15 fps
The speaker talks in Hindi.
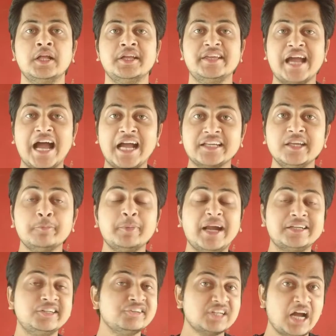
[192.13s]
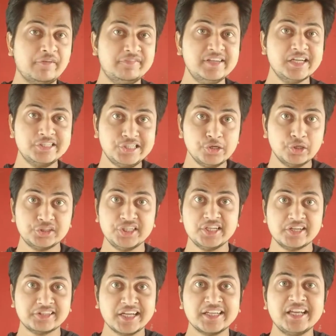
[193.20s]
यहाँ की प्रैक्टिस काफ़ी अच्छी होती है
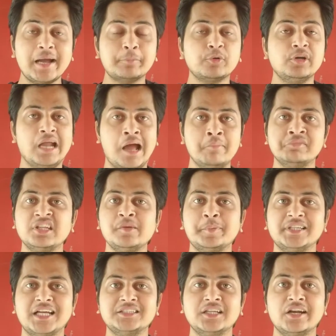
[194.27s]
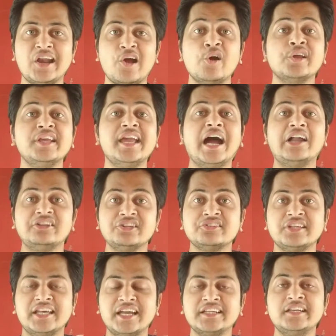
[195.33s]
जैसा कि आपको नाम से ही पता चल रहा हो कि आशीष
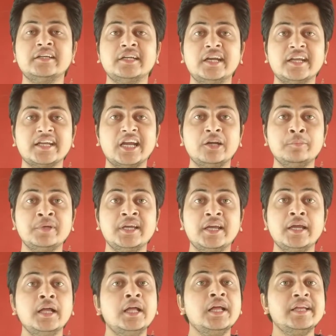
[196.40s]
नेहरा की क्रिकेट एकेडमी है